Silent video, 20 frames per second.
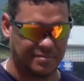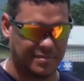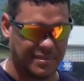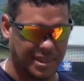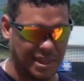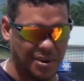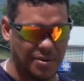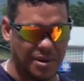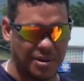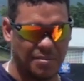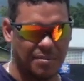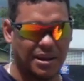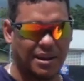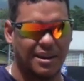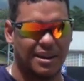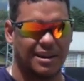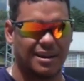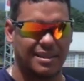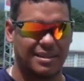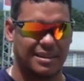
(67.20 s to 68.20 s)
Sí, bueno,
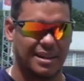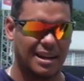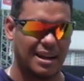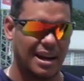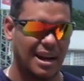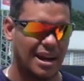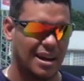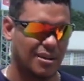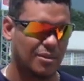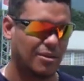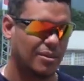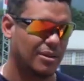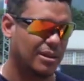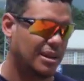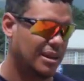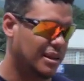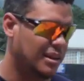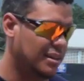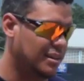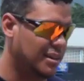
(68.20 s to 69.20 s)
mira, es algo
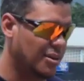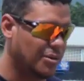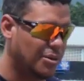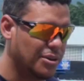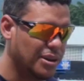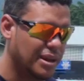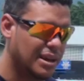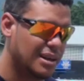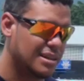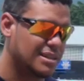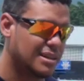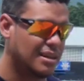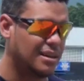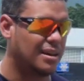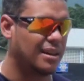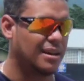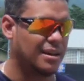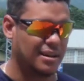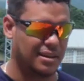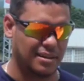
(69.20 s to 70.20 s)
de, uno llenarse
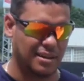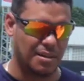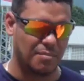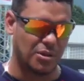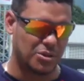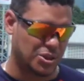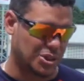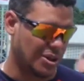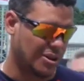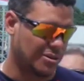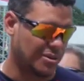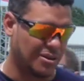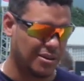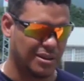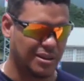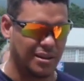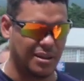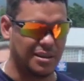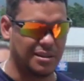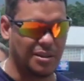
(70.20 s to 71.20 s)
de, emoción
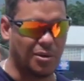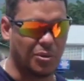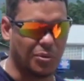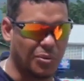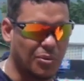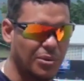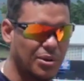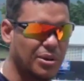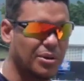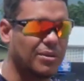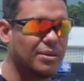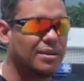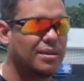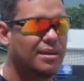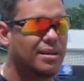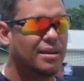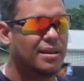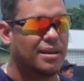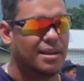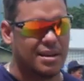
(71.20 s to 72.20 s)
y de, orgullo
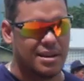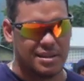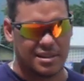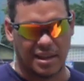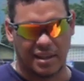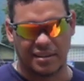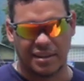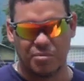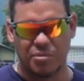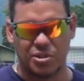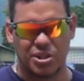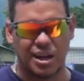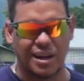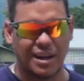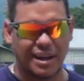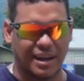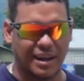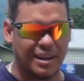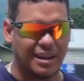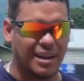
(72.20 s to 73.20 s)
sentí mucha
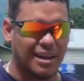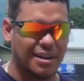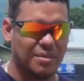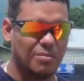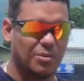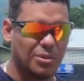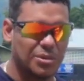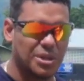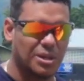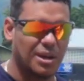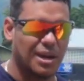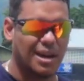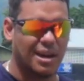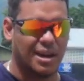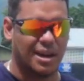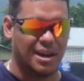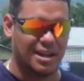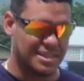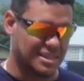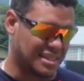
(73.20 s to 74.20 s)
alegría y
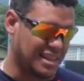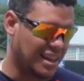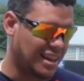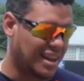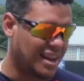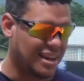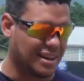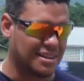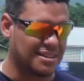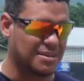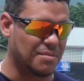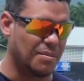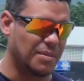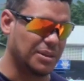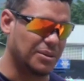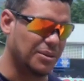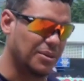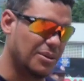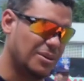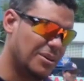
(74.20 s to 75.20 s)
mucha ansiedad en ese
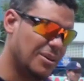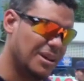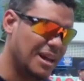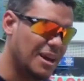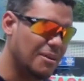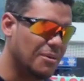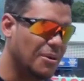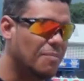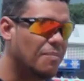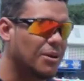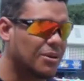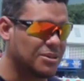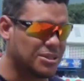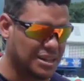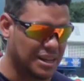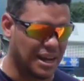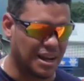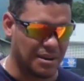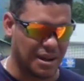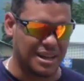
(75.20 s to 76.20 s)
momento. No, no nervios, pero
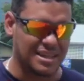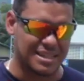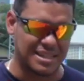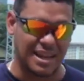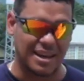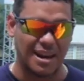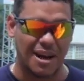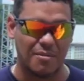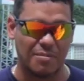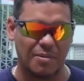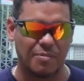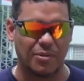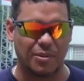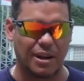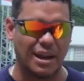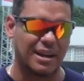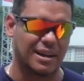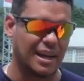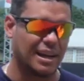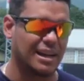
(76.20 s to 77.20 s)
sí ansiedad, pues,
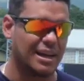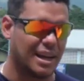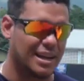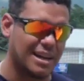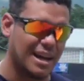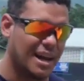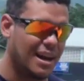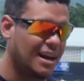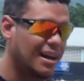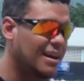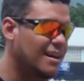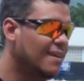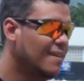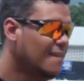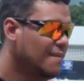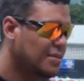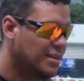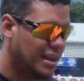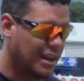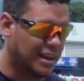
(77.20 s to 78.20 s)
porque quería ya
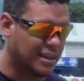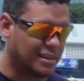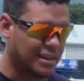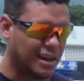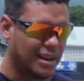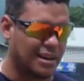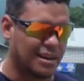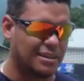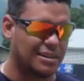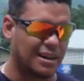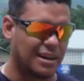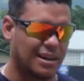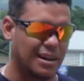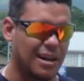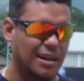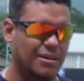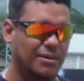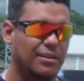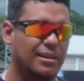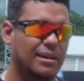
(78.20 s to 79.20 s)
entrar al
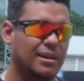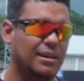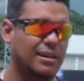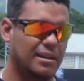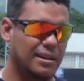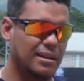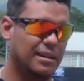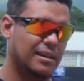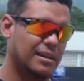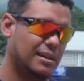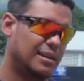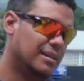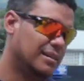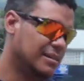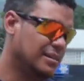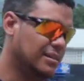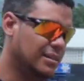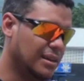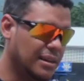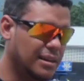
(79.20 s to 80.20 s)
terreno
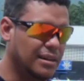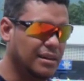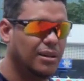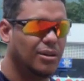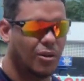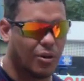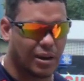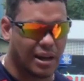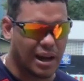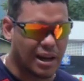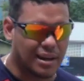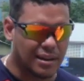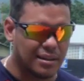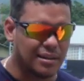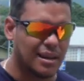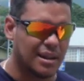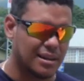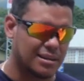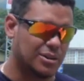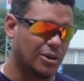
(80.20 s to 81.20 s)
y, lograr
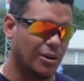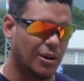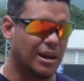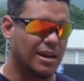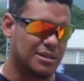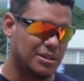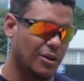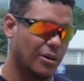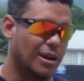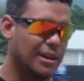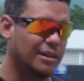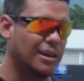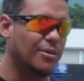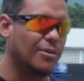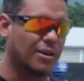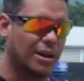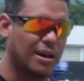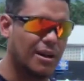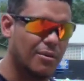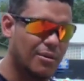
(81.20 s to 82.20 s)
ese
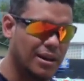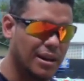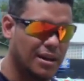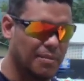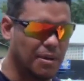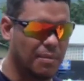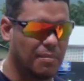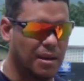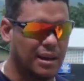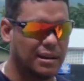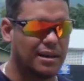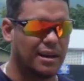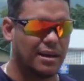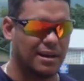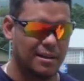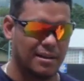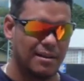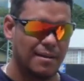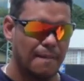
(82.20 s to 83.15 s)
objetivo, que era una de mis metas